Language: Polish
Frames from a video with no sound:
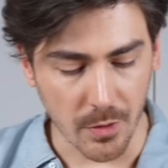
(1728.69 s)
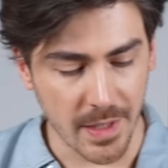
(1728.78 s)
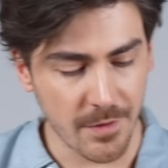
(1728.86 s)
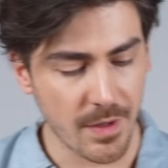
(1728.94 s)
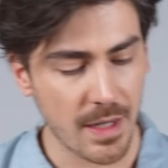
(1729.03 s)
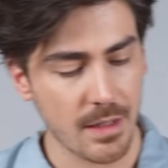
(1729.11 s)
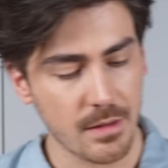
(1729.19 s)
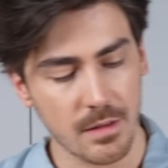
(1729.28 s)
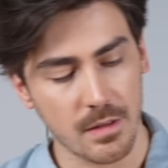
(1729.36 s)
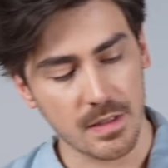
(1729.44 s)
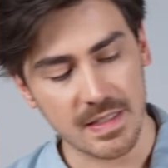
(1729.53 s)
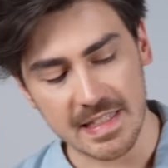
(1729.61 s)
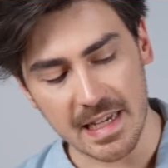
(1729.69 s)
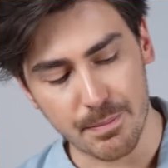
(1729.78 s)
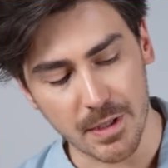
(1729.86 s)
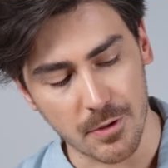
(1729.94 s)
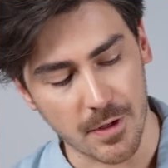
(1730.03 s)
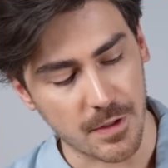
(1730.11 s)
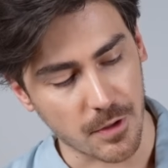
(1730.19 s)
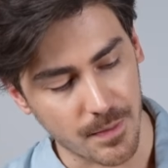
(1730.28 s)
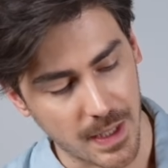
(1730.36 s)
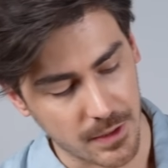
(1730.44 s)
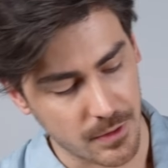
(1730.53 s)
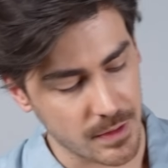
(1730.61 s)
oliwa, ser pecorino
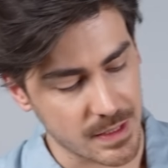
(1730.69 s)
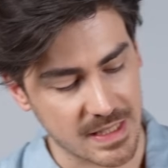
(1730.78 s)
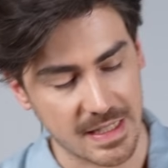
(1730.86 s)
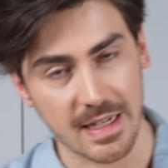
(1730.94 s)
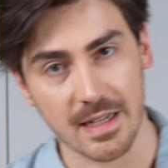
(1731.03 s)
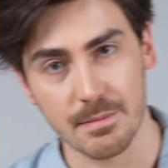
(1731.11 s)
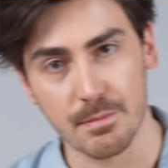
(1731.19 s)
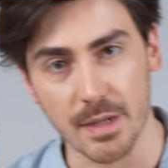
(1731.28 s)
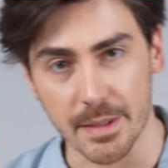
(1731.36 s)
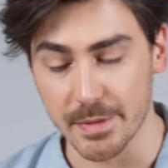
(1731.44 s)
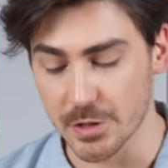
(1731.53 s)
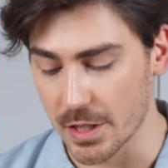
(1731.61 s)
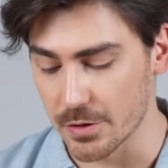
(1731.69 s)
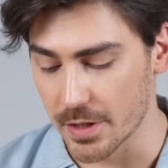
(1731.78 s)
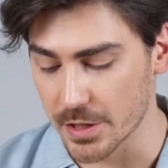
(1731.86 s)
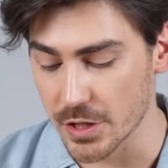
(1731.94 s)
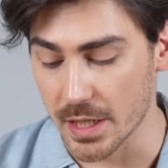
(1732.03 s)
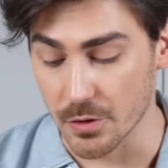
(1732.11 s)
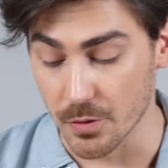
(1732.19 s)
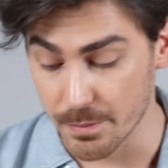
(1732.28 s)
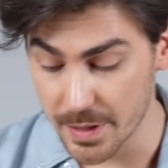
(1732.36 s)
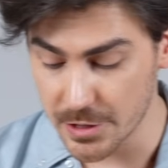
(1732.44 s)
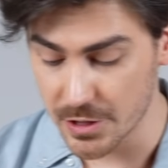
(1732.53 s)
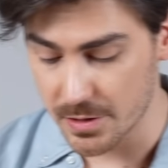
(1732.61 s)
romano, ser parmigiano reggiano.
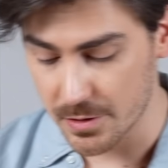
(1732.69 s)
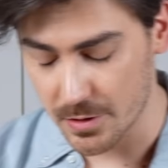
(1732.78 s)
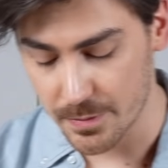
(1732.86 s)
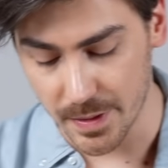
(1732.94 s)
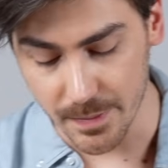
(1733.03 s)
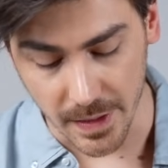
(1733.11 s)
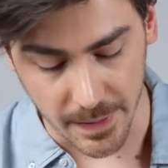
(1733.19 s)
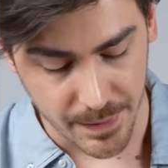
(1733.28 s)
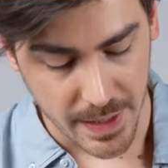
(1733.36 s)
Pierwsze co zrobimy,